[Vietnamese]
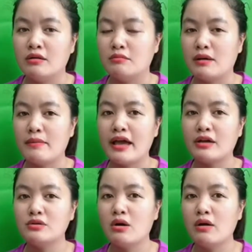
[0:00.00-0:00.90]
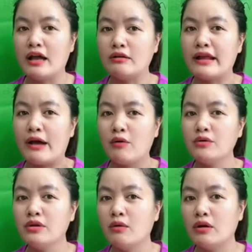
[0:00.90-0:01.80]
mà mang vô hả nó đau
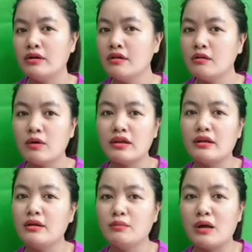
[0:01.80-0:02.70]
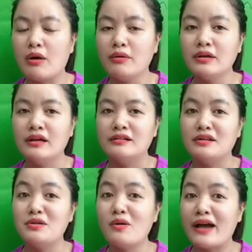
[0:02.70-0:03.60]
ngón chân quá nó nhức quá chị đi không nổi
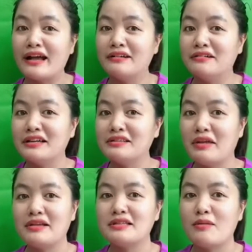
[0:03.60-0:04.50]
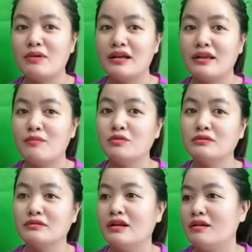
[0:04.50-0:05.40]
nó vô ăn được cái tiệc xong á chị
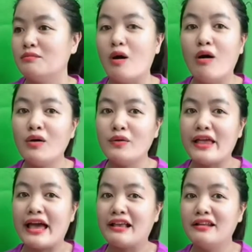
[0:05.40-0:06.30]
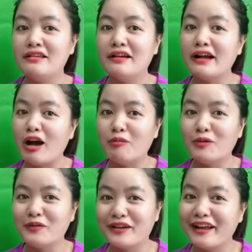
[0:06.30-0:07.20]
muốn bỏ đôi giày chị đi chân không
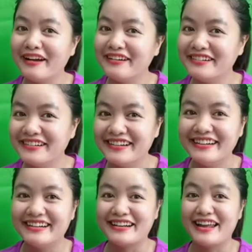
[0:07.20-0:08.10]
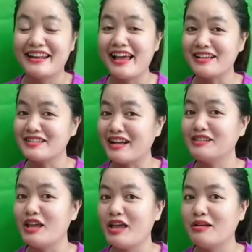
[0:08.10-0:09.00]
luôn vậy đó nên nó hả sẵn
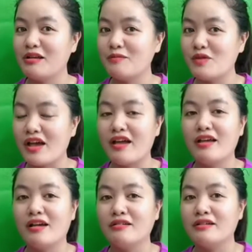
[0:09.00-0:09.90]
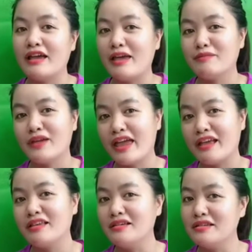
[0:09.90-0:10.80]
tiện em về hả em
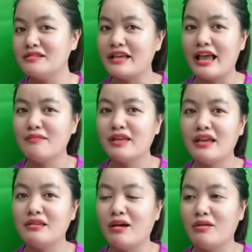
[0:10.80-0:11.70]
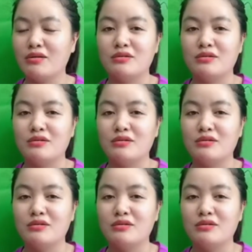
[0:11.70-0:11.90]
nghe chị chia sẻ em thấy trời